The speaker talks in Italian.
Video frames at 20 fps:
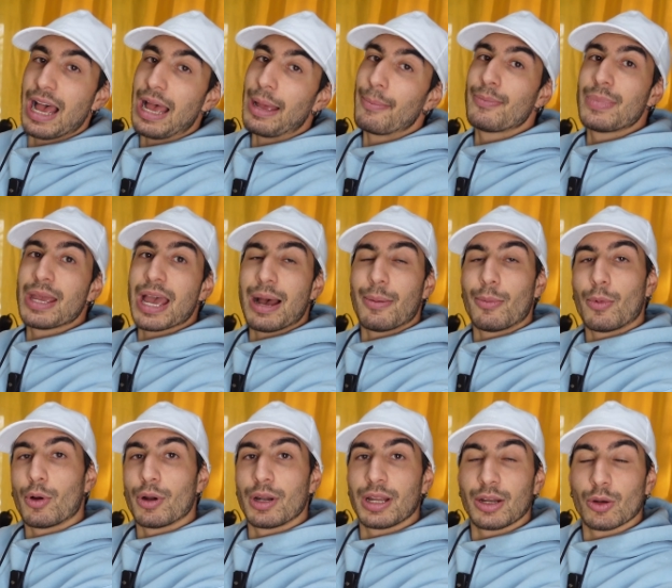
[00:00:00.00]

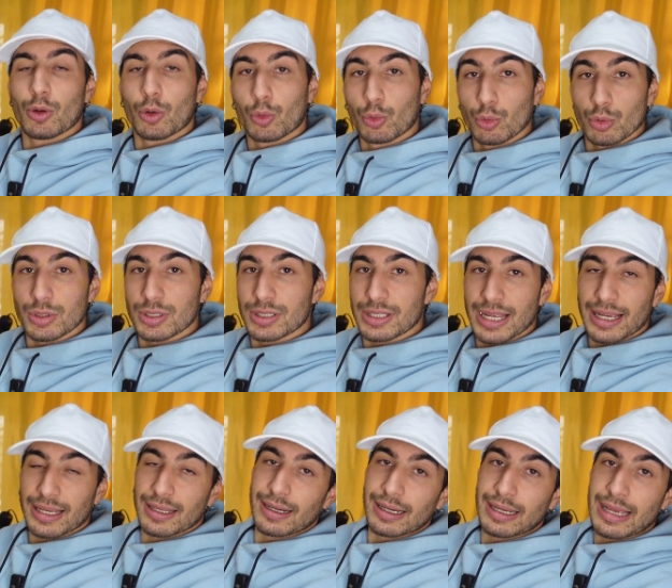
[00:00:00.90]
abbiamo le
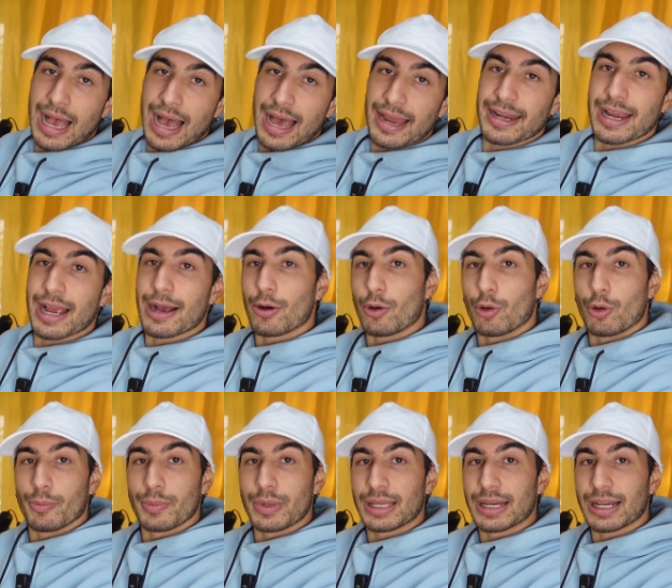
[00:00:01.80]
locuste gregaria
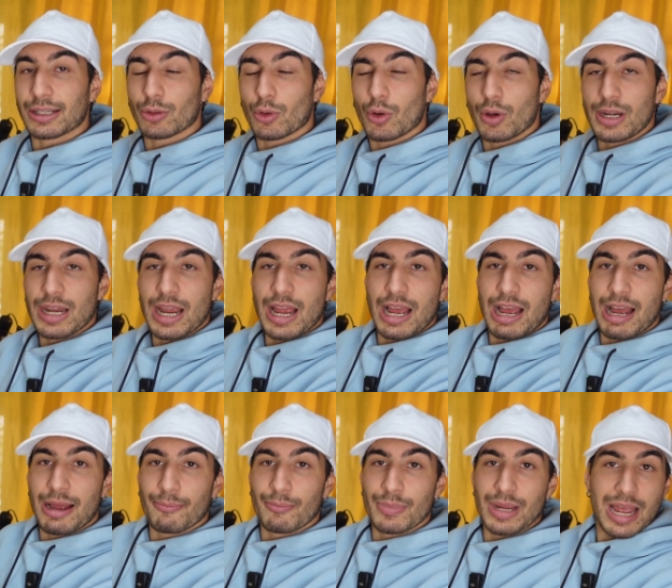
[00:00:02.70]
o migratoria,
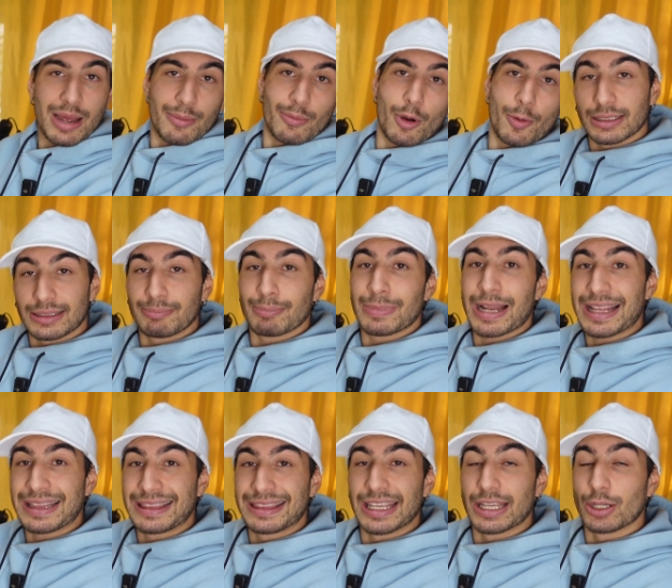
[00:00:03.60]
abbiamo
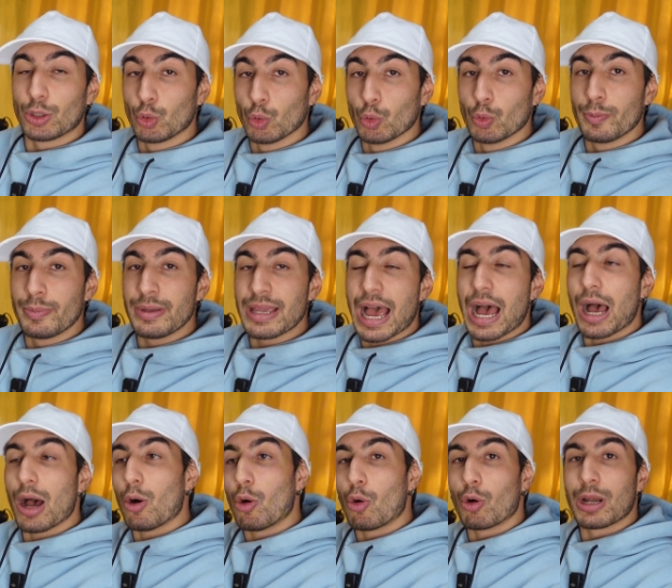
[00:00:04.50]
blatte
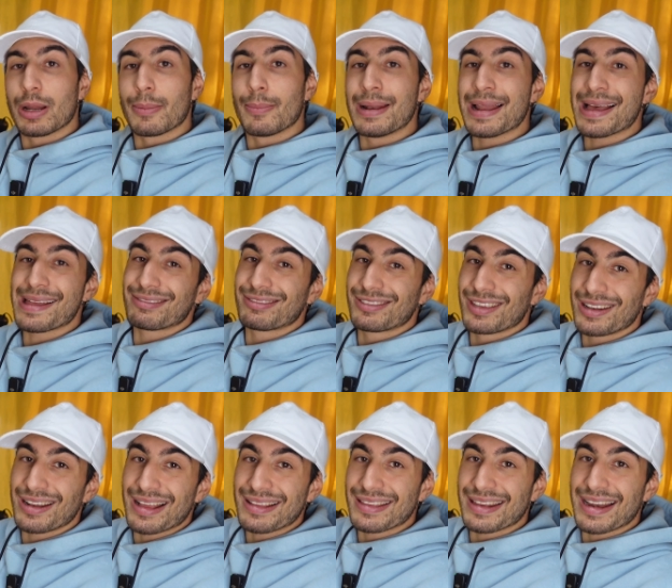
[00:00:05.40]
dubbia o le blatte
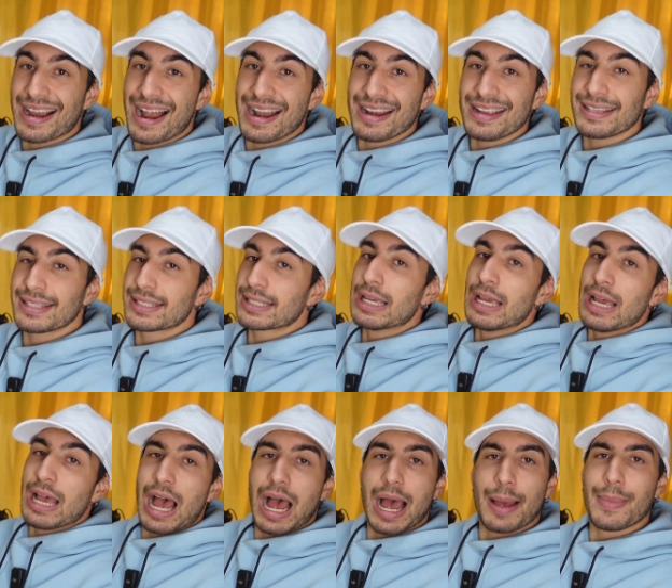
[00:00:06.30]
lateralis,
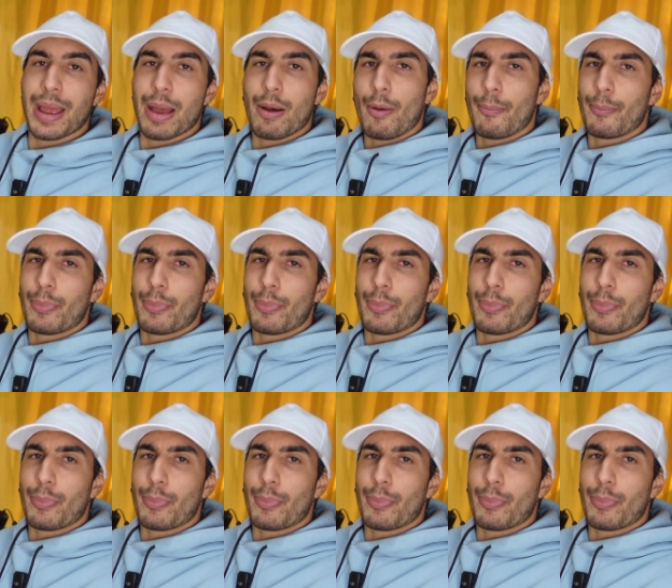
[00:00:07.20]
abbiamo